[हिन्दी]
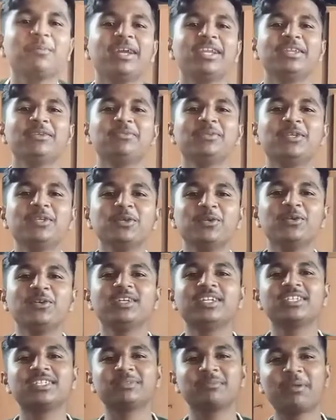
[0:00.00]
माई न्यू वीडियो
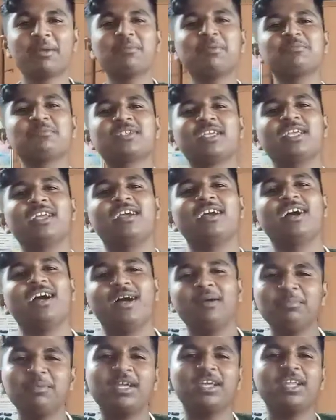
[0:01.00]
इट्स महबूब शेख
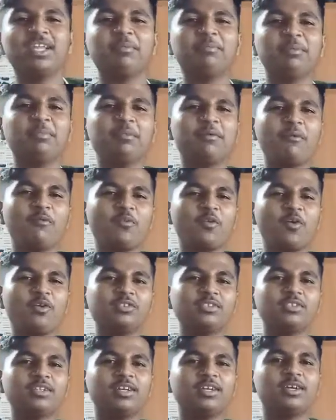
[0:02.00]
आप देख रहे हैं पीबीआ
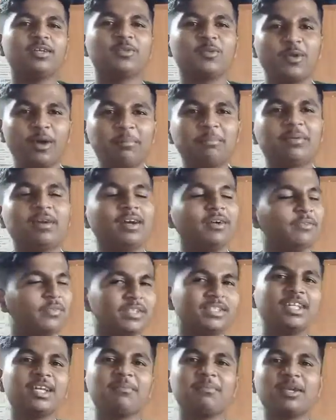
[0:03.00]
ब्लॉग्स तो आपका
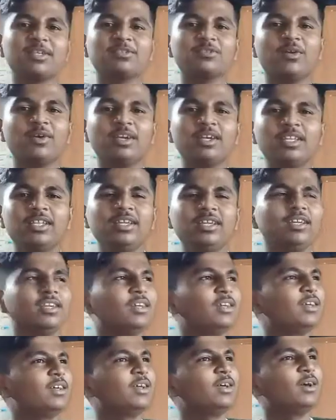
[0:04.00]
फिर से एक बार स्वागत
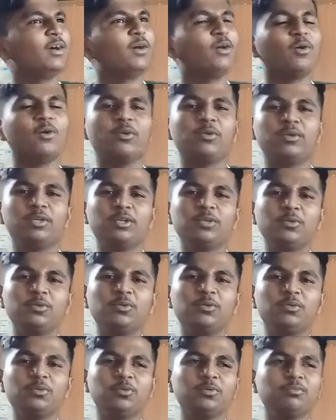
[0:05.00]
है और ड्यू
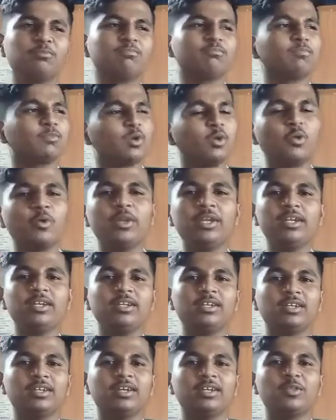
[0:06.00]
टू
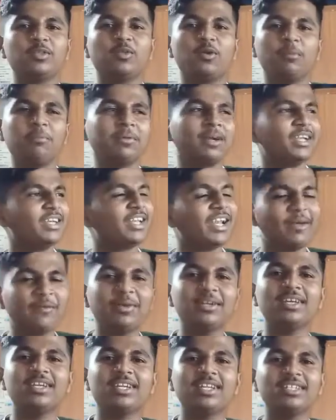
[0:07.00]
कोविड तो हम कहीं
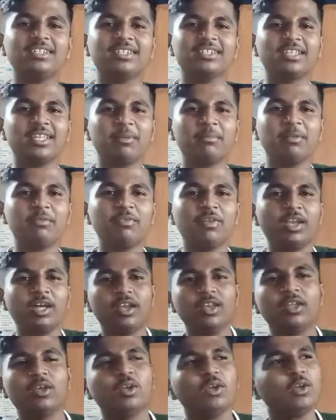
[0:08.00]
ट्रैवल कर नहीं सकते अभी
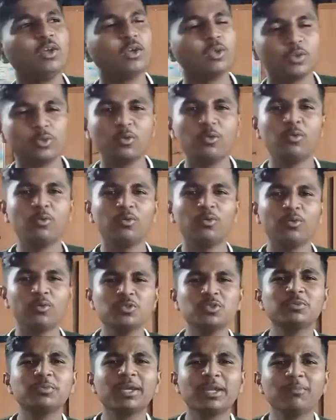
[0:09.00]
फिलहाल तो
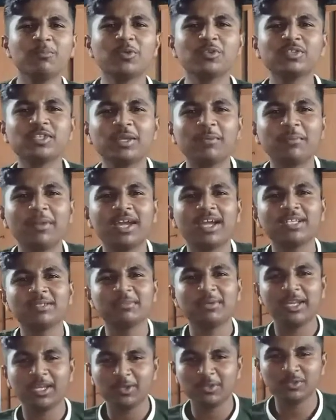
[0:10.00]
कुछ भी अनबॉक्सिंग में
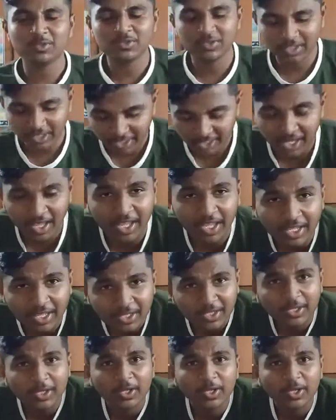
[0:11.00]
आज मैंने कुछ लिया है